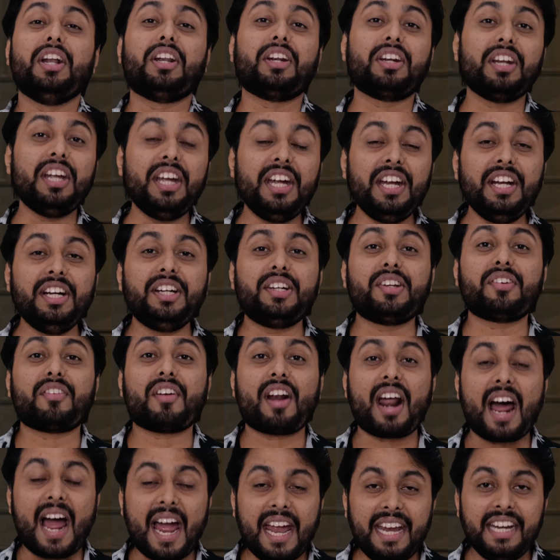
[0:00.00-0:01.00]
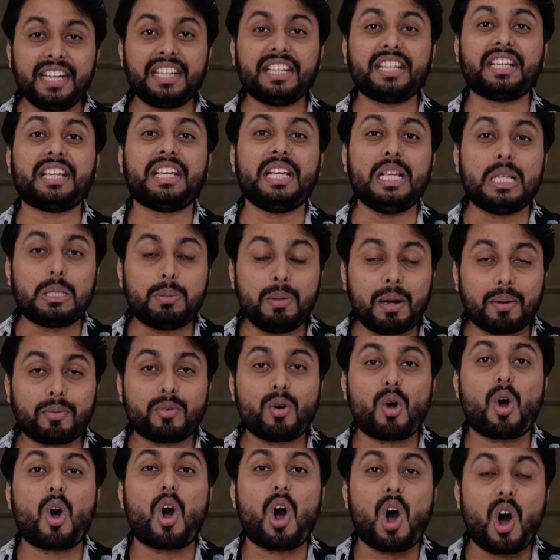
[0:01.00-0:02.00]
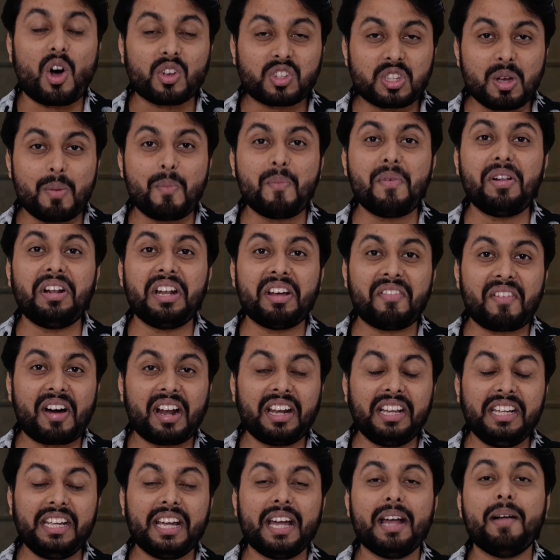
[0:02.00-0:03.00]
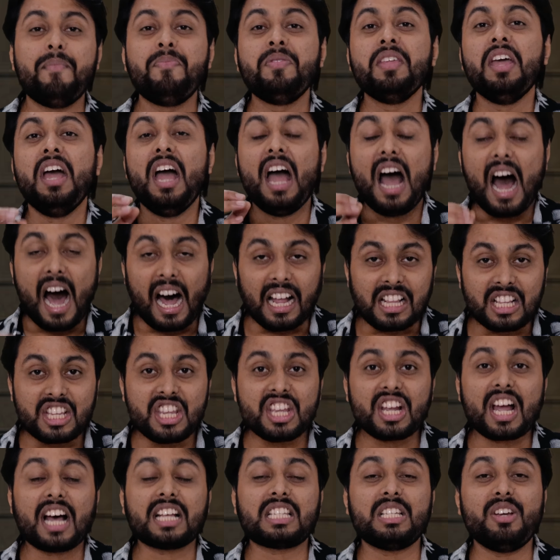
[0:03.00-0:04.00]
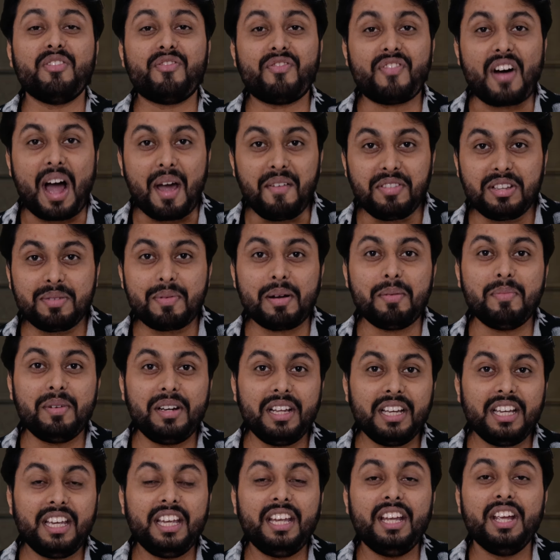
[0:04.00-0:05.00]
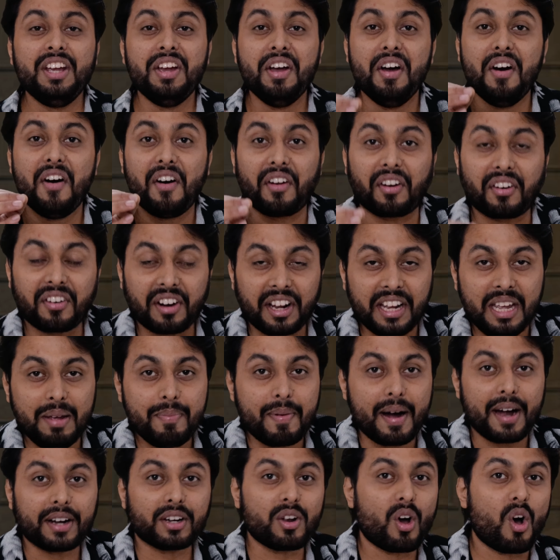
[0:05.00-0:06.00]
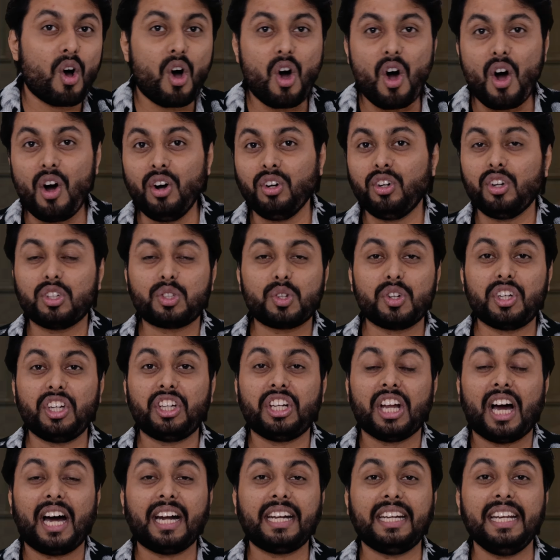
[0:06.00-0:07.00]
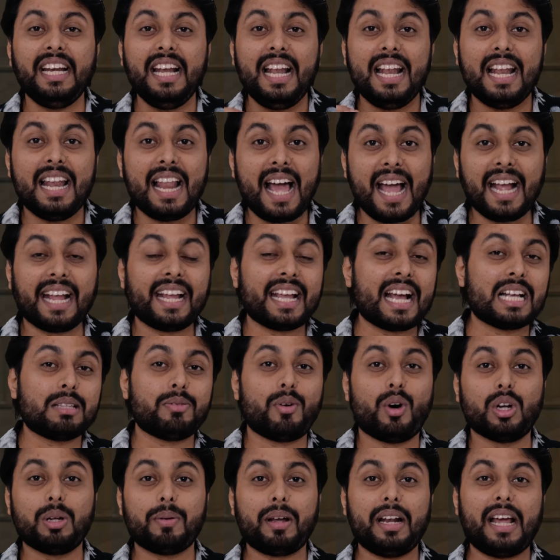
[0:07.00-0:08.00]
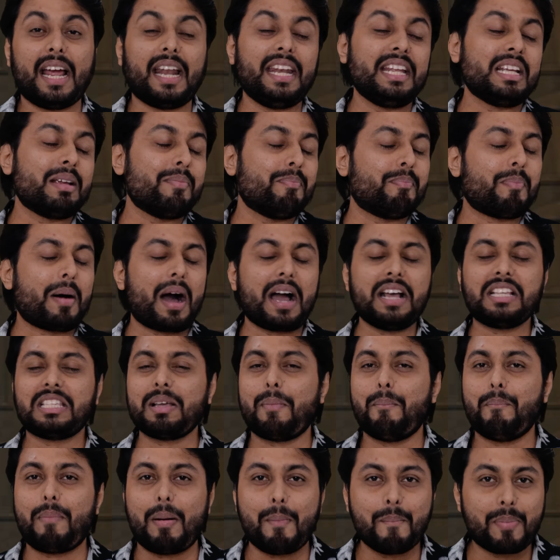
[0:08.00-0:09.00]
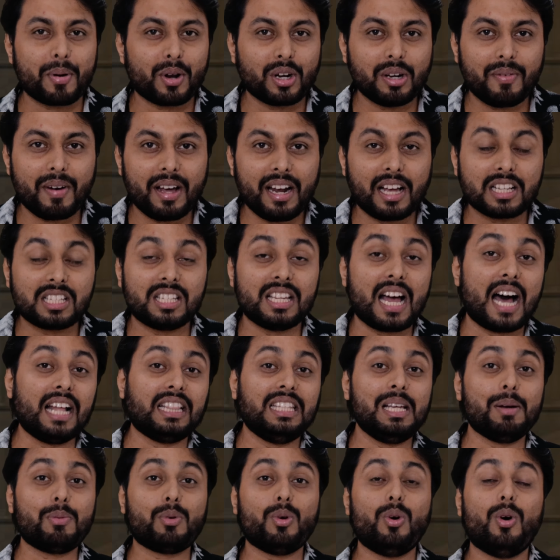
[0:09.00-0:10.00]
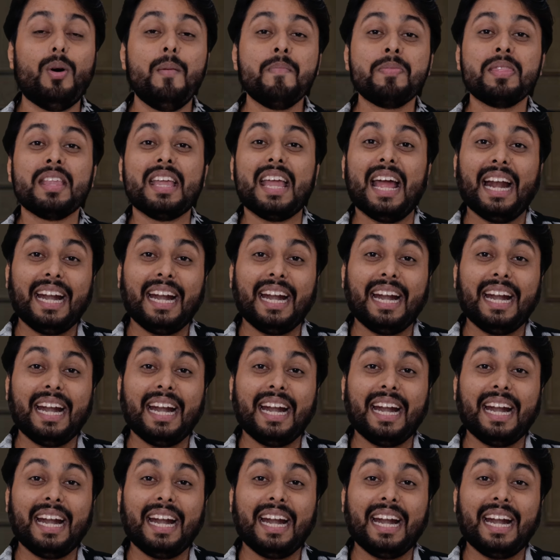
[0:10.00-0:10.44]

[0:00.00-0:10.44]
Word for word: रीड राइट की स्पीड आपको ऑसम मिलने वाली है अच्छी खासी फाइव जी बैंड मिलेगी रही बात ऑन रोज होगी थर्टी लैख के आसपास होने वाला है यानी कि भाई सब बंपर होने वाला साथ ही आपको